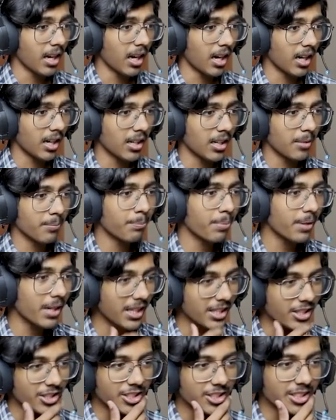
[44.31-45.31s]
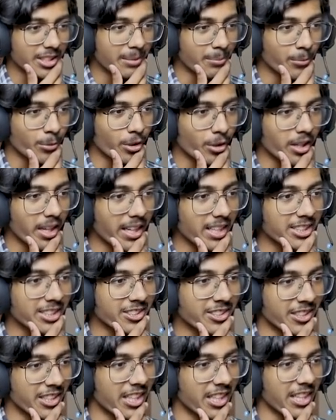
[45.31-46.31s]
ब्रिज इन मोर लाइक
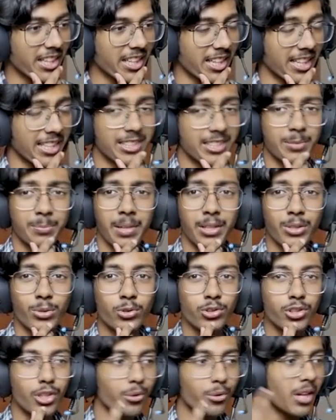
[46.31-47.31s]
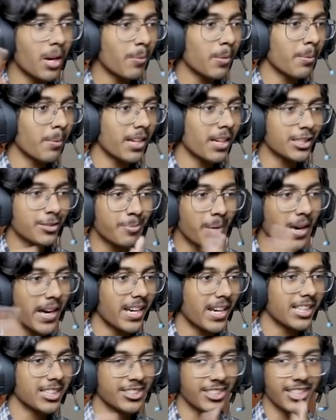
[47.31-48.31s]
स्टेयर केस मैं सोच रहा हूँ यहाँ पे मैं एक
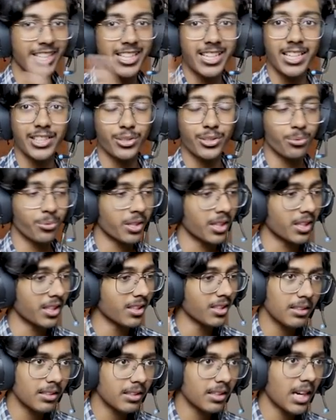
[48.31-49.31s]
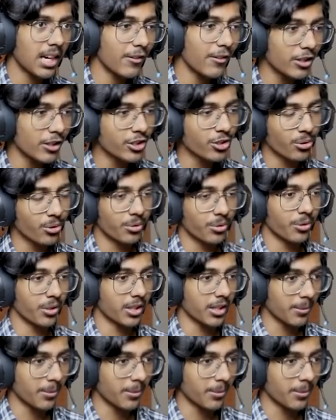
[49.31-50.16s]
स्पायरल स्टेयर केस दूंगा आई विल शो यू ओके